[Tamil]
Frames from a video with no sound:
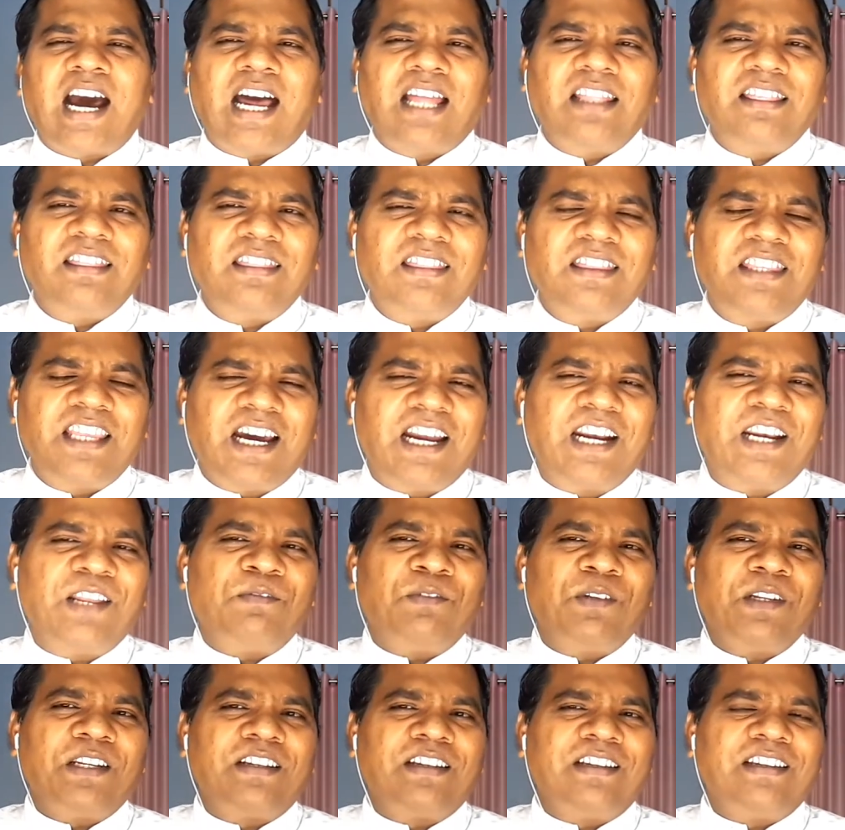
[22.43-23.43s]
அந்த
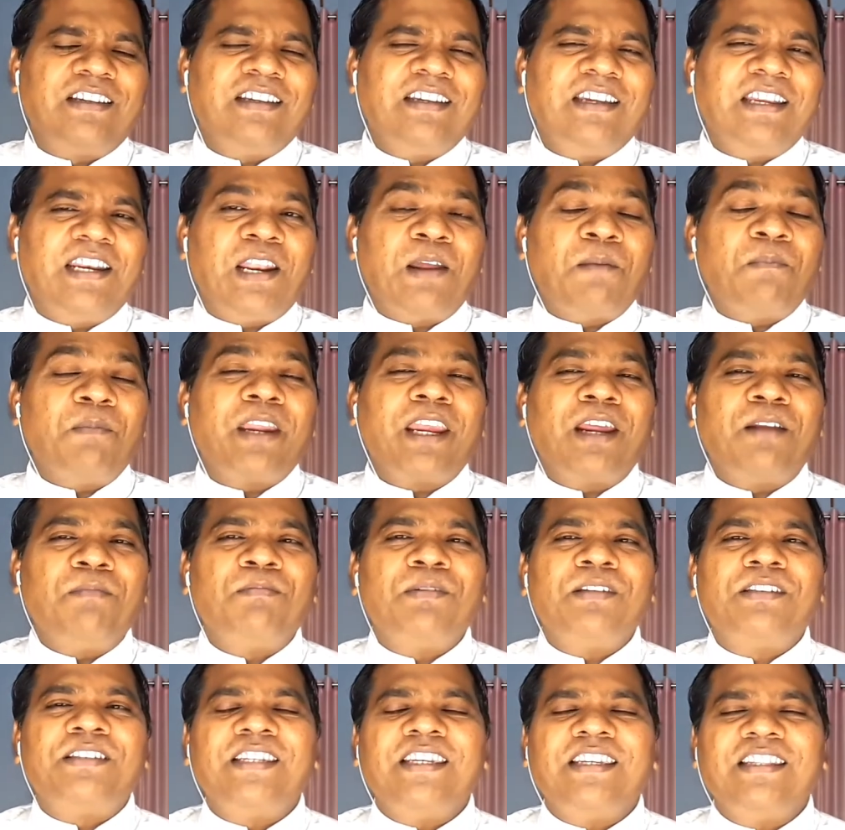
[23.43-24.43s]
அளவிற்கு நம்மை
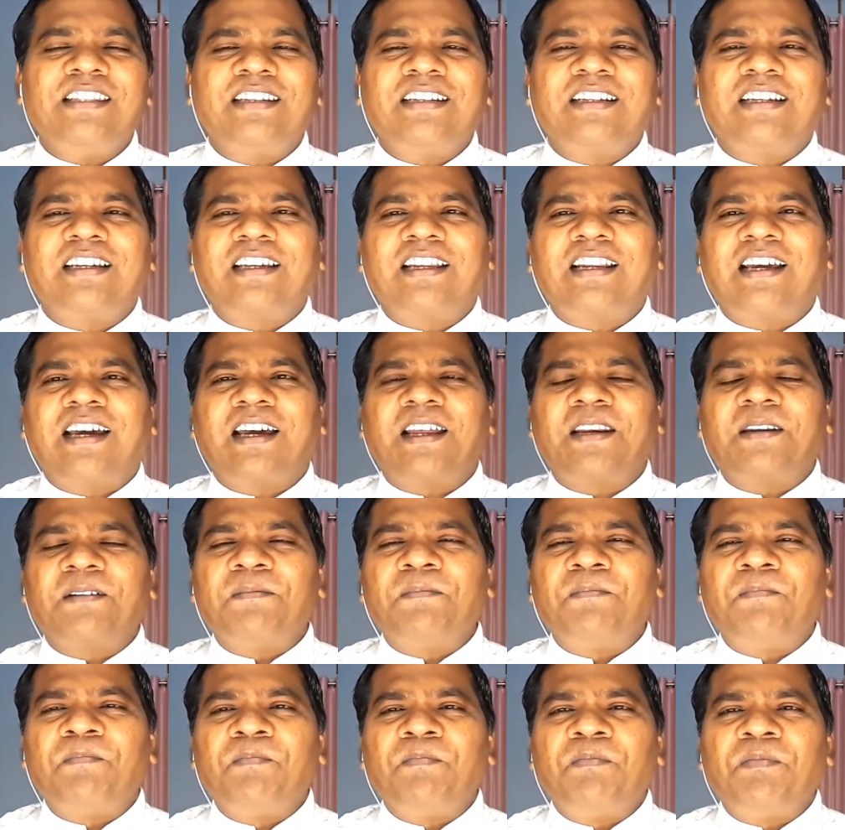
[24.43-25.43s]
அன்பு செய்திருக்கிறார்
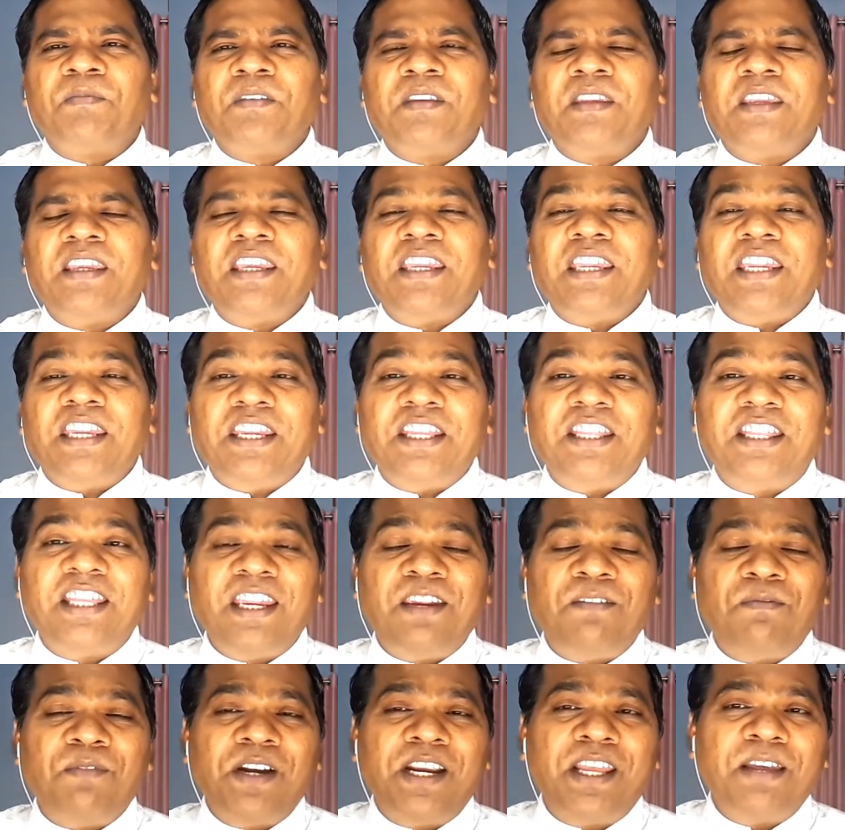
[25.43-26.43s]

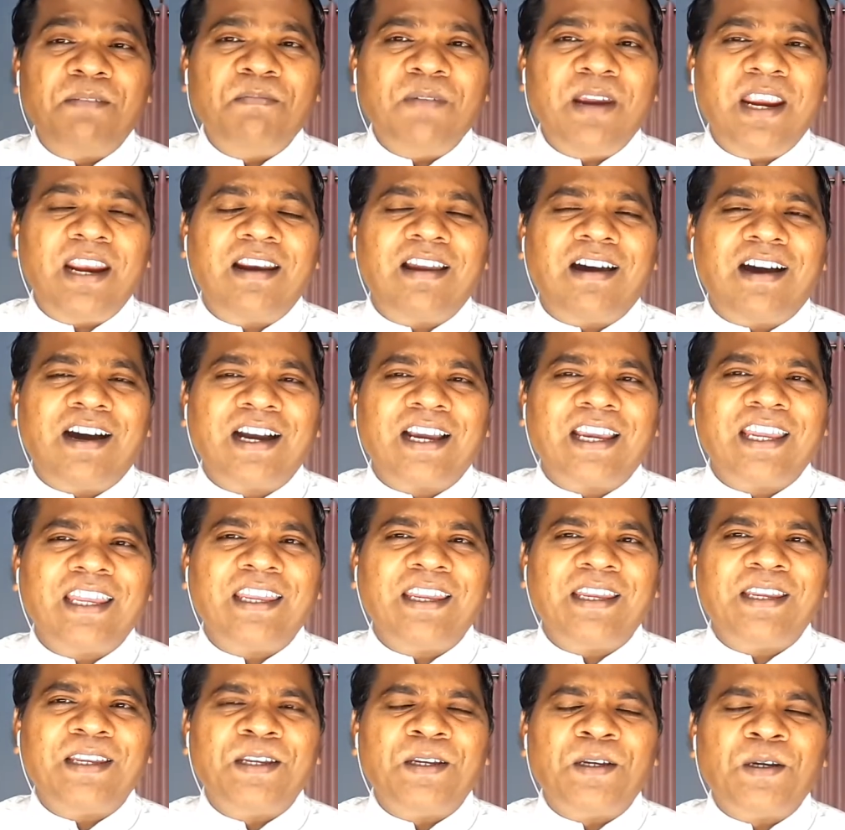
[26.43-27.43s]
இதைவிட மேலாக
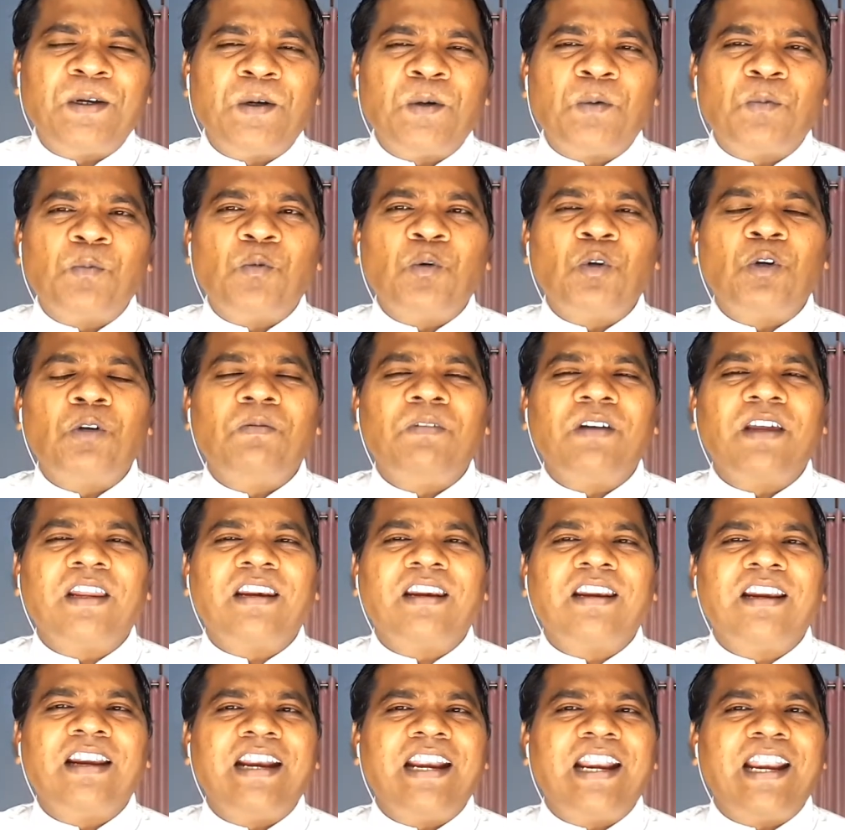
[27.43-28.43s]

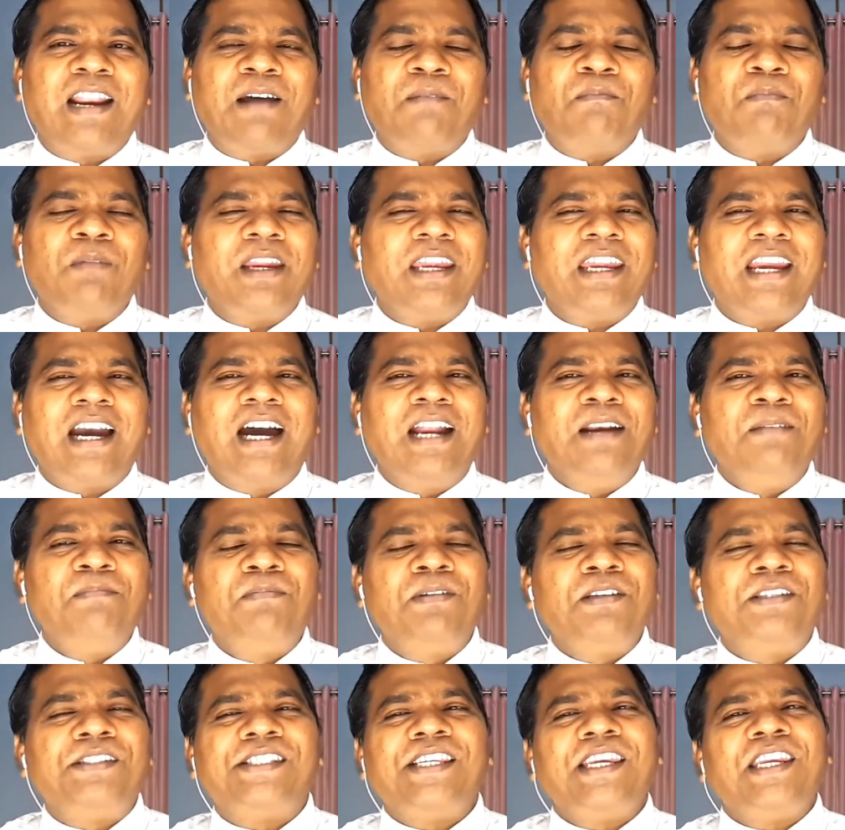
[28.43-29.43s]
ஒருவர் நம்மை
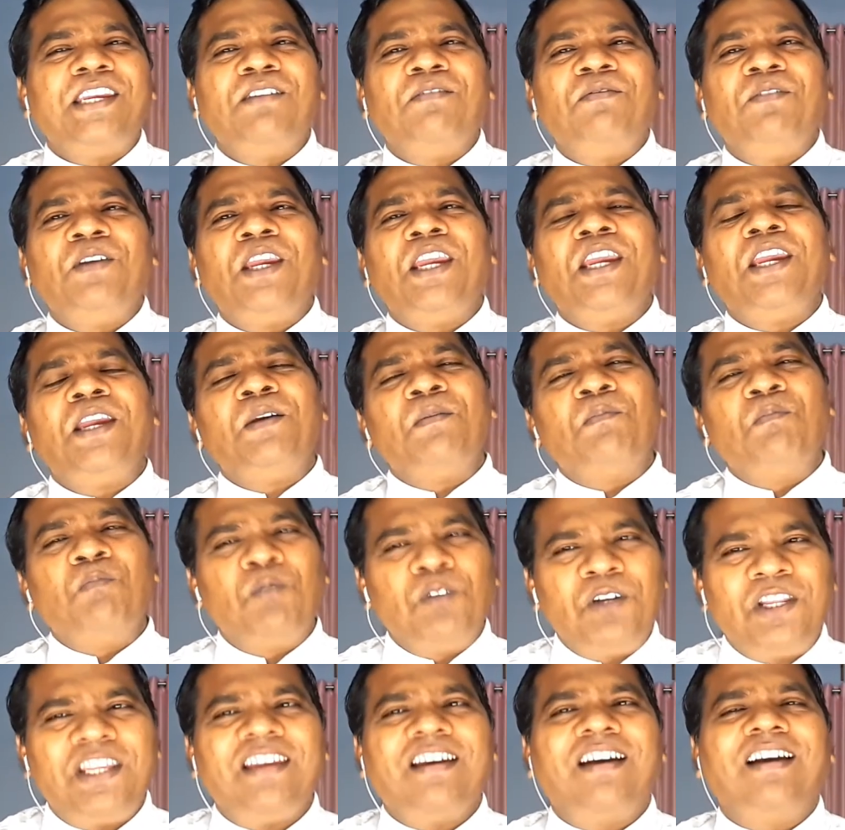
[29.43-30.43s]
அன்பு செய்யவே
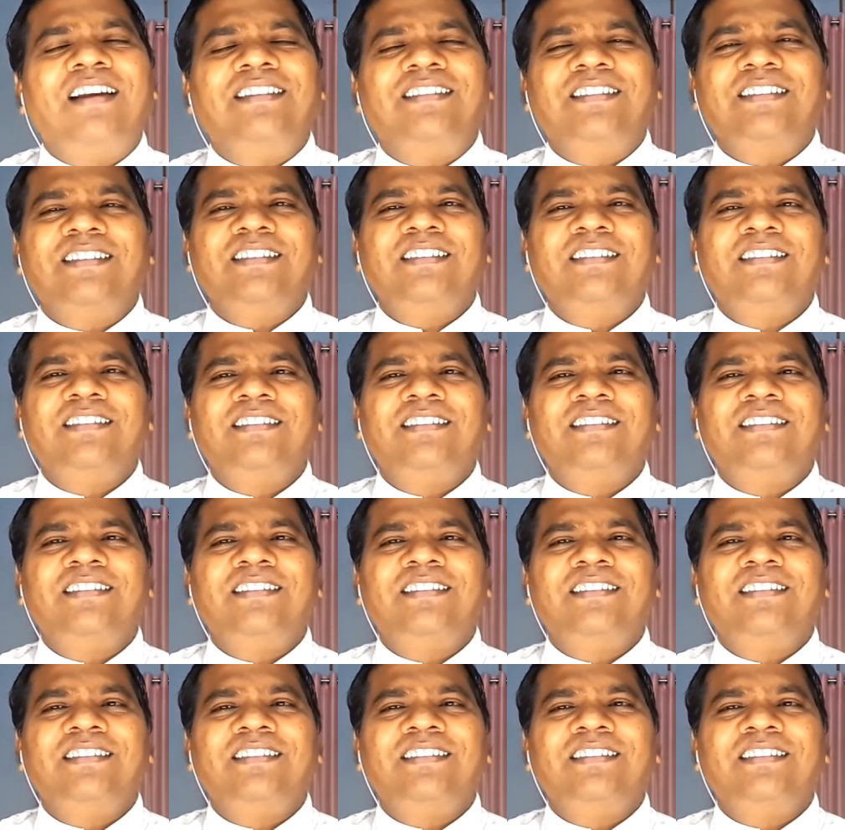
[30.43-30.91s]
முடியாது